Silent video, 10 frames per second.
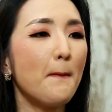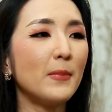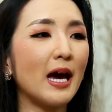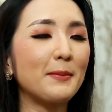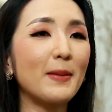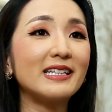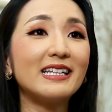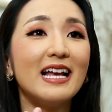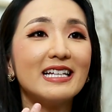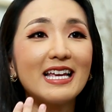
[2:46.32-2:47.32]
เหมือนเป็น
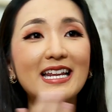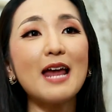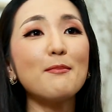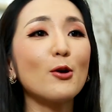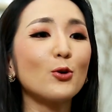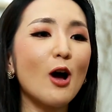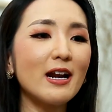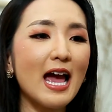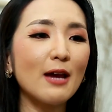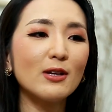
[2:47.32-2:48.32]
สัญญาณบอกอยู่ข้าง
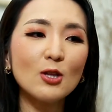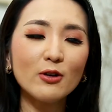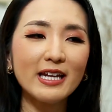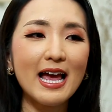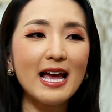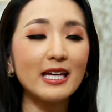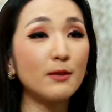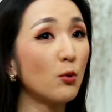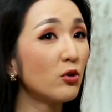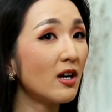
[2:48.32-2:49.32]
ใน ว่าตรงนี้หินปูน